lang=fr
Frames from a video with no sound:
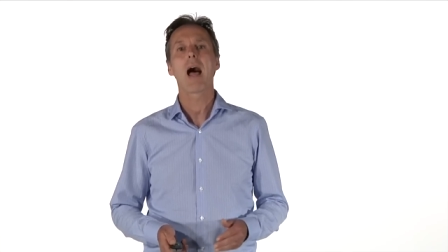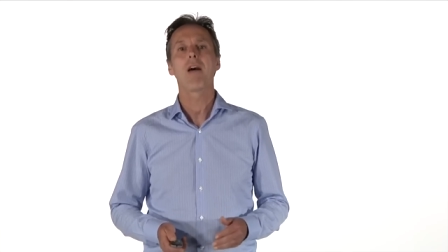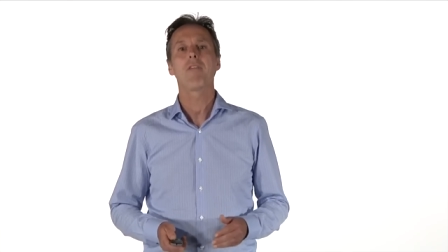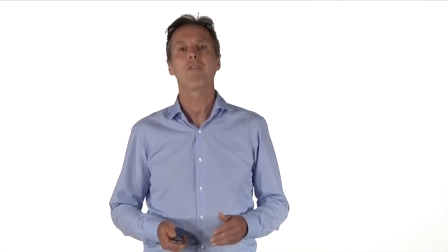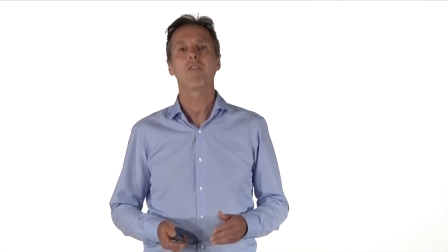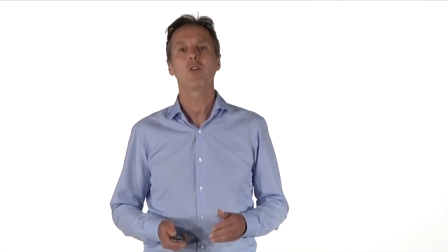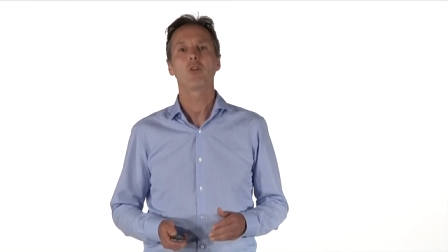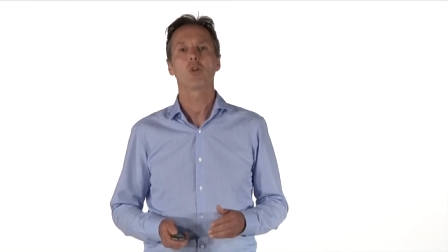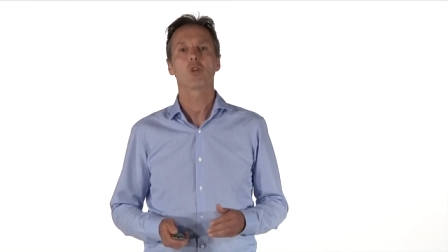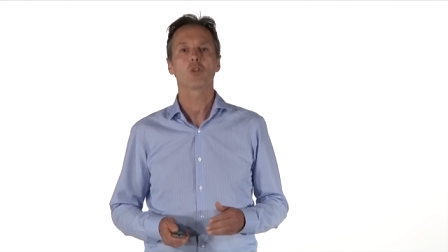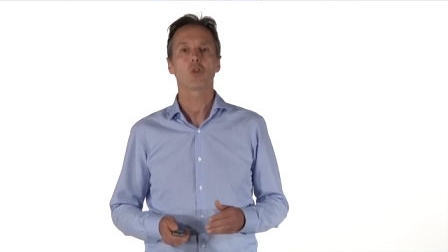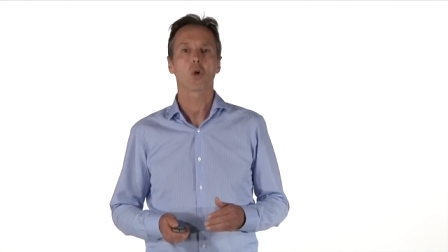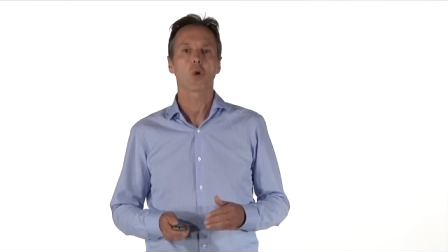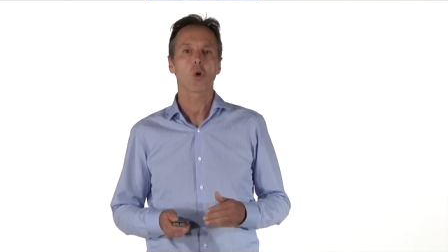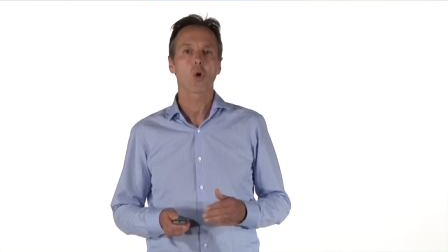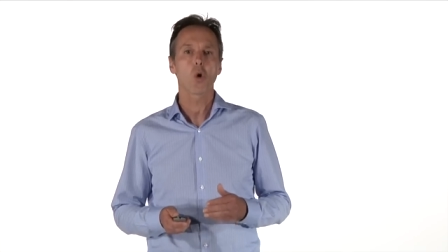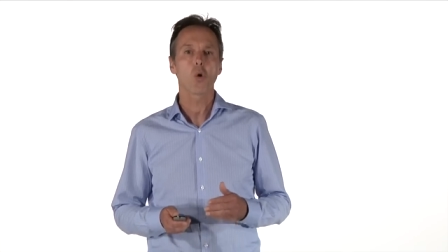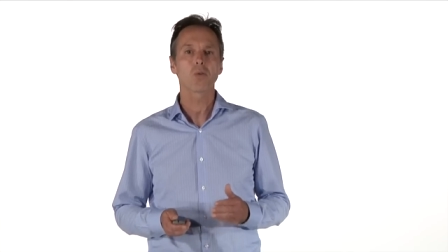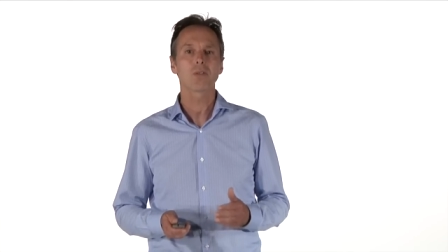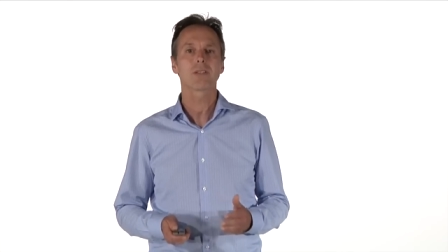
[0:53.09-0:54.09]
afin de se
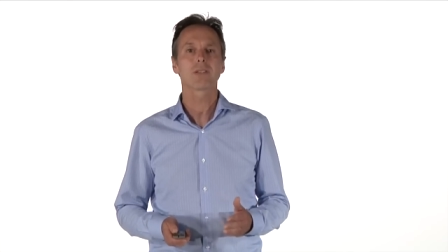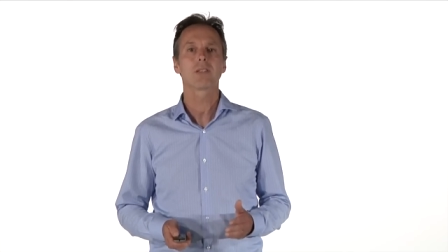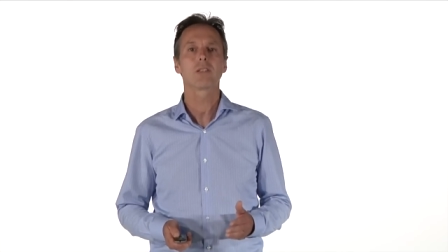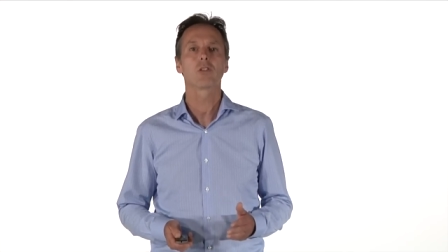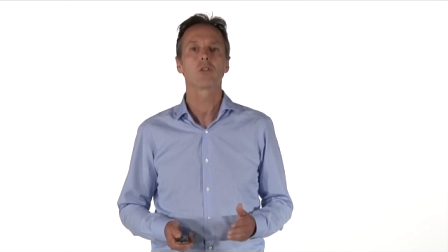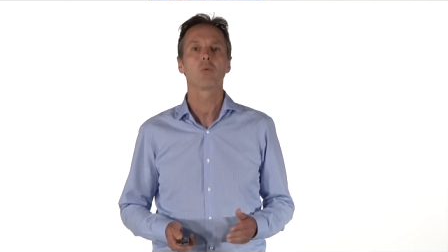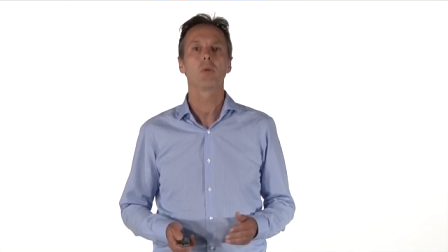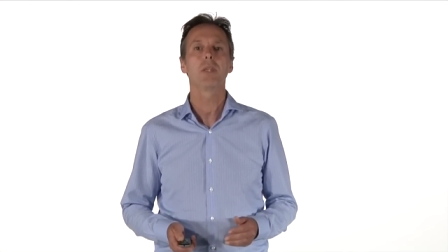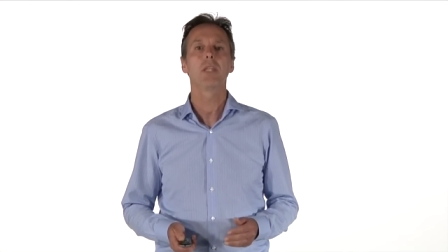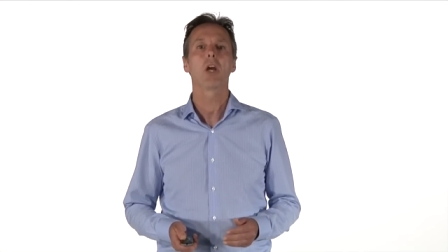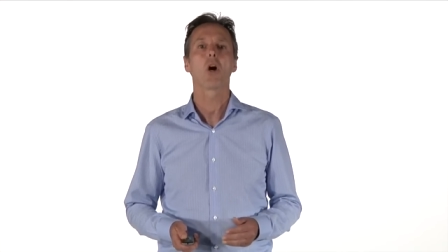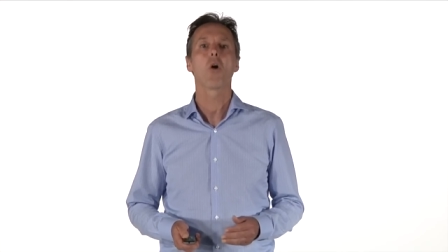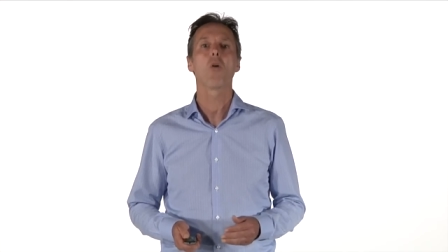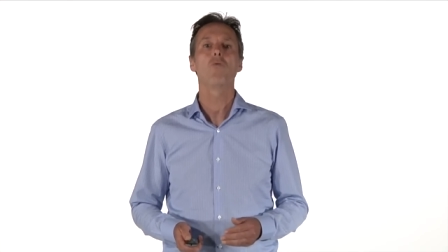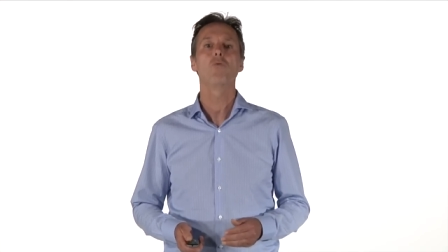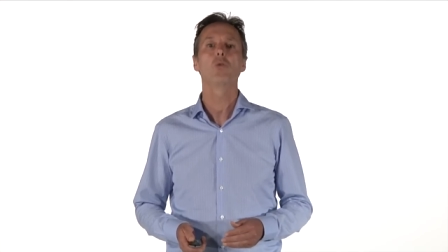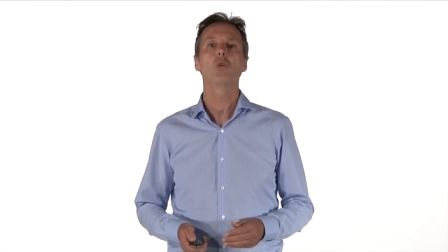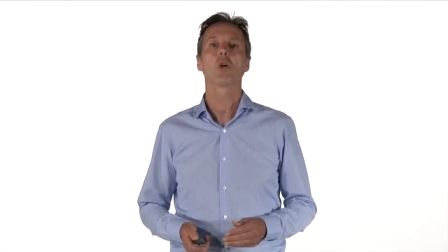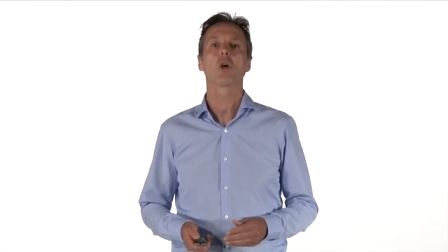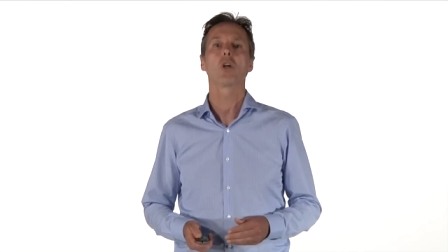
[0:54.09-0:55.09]
constituer des
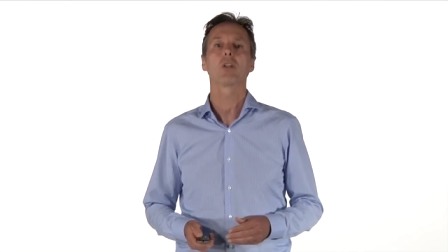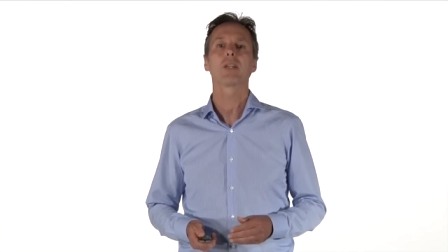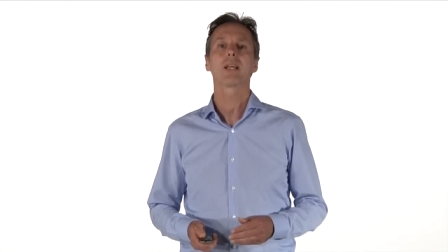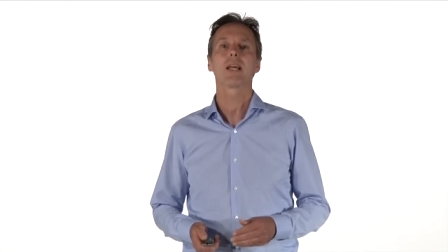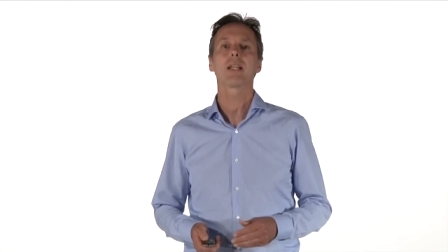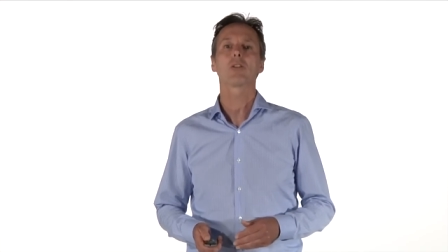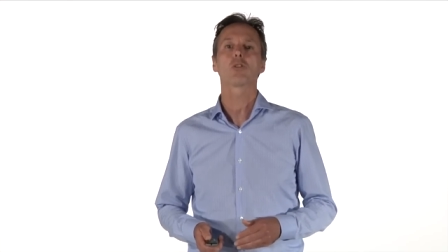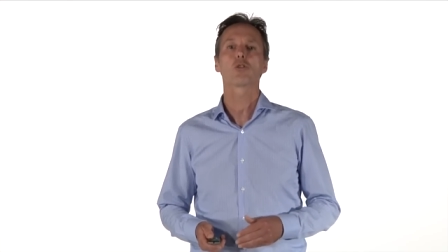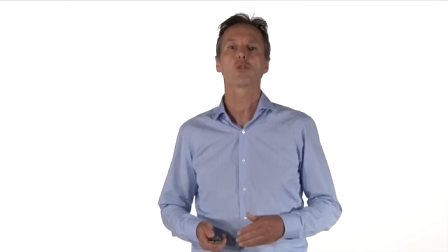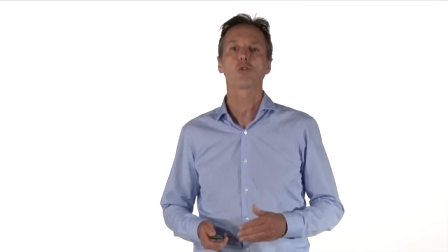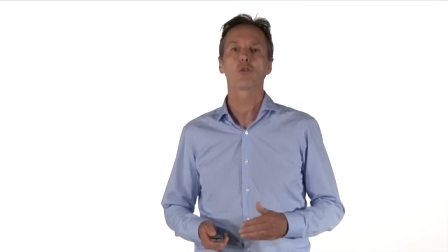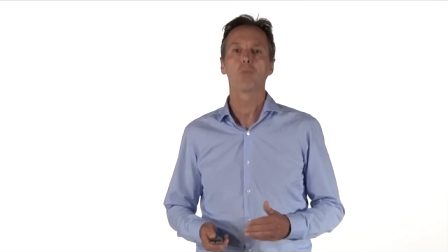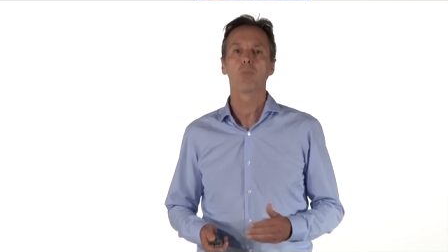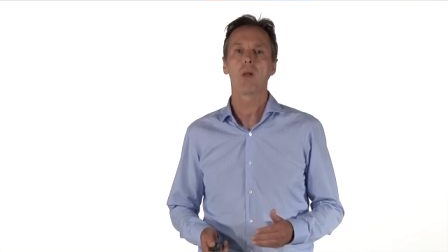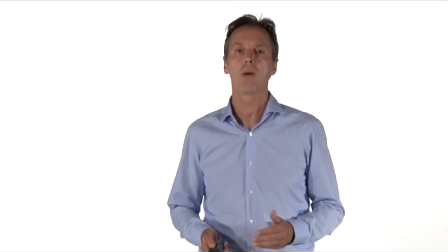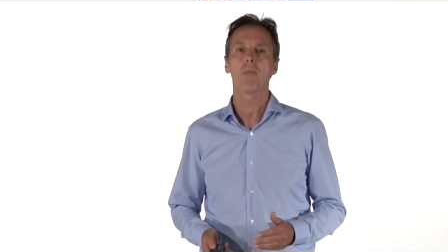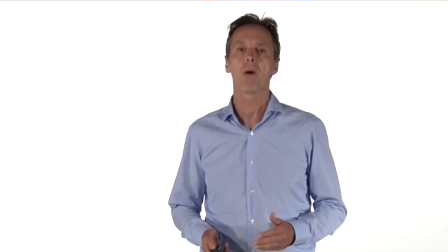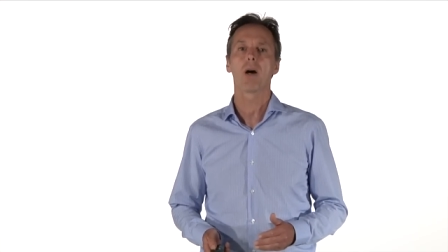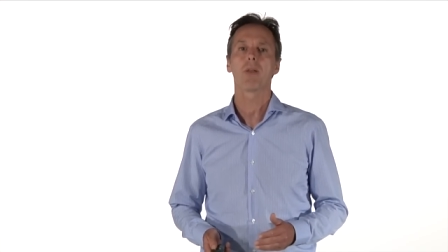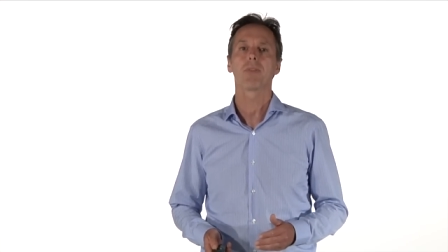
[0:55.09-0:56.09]
revenus de retraite
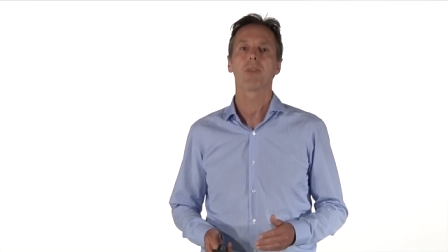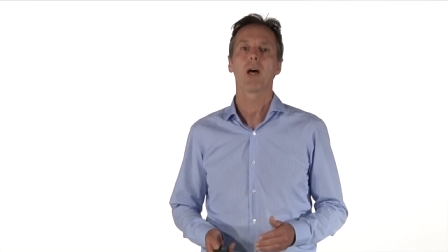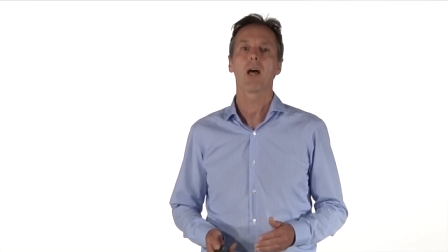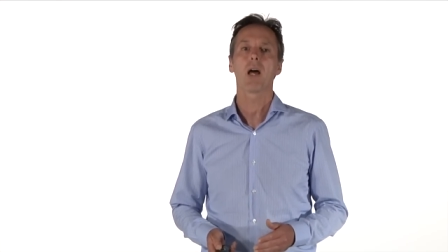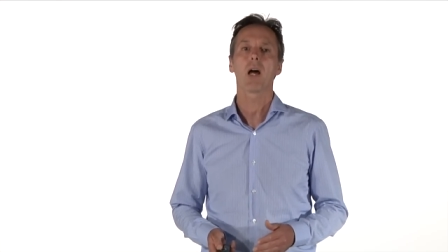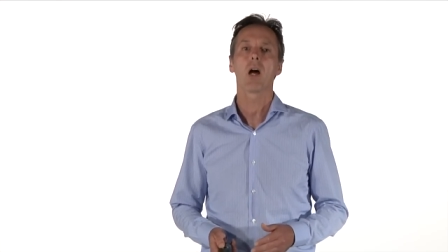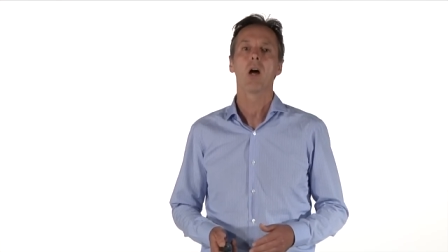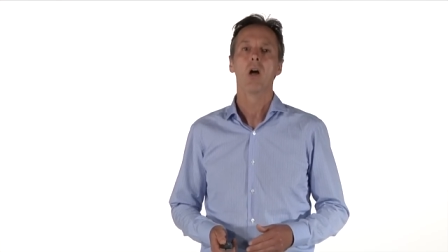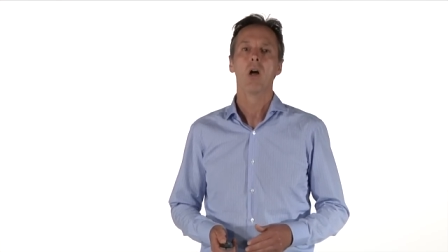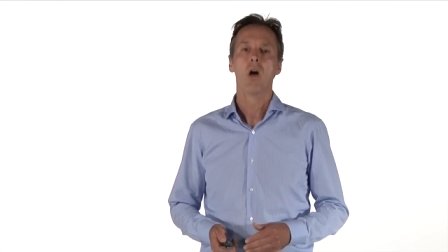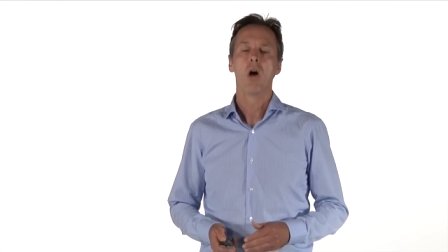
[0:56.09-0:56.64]
supplémentaires